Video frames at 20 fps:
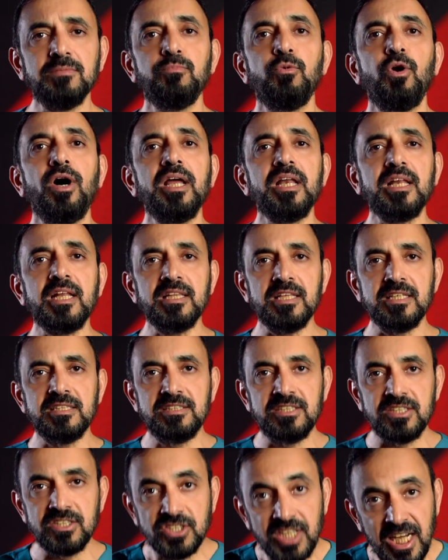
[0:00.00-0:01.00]
معرض ان
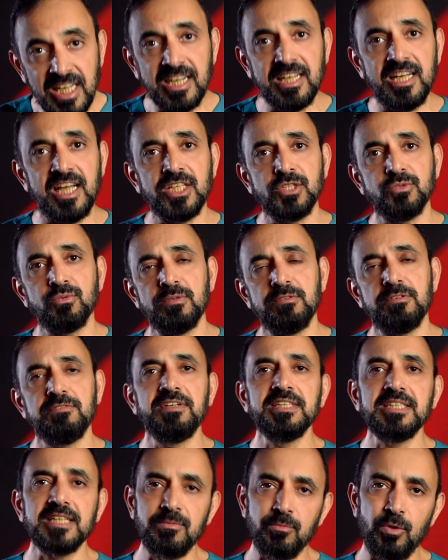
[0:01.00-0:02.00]
ترجع له الحصوه في
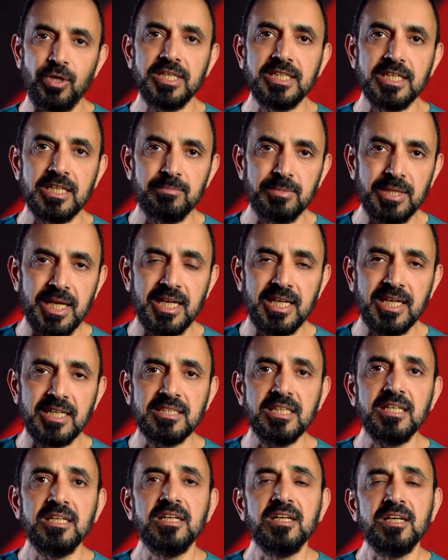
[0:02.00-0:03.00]
فتره معينه من
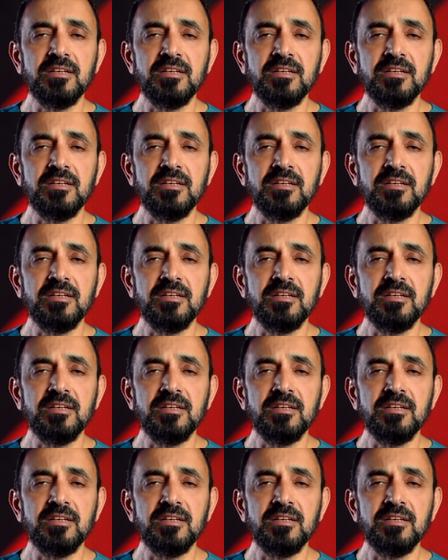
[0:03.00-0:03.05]
حياته،